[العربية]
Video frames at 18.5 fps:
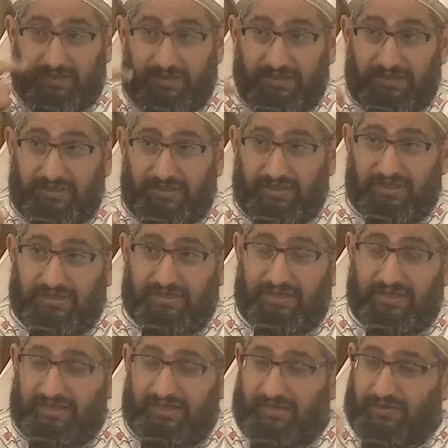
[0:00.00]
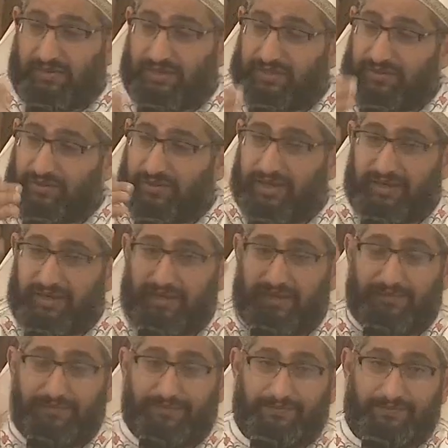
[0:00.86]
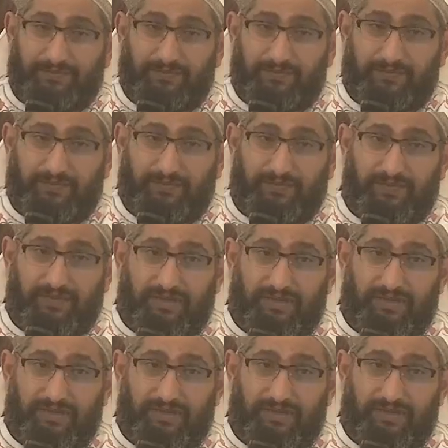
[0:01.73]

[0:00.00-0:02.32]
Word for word: فعايز اتكلم مع حضراتكم عن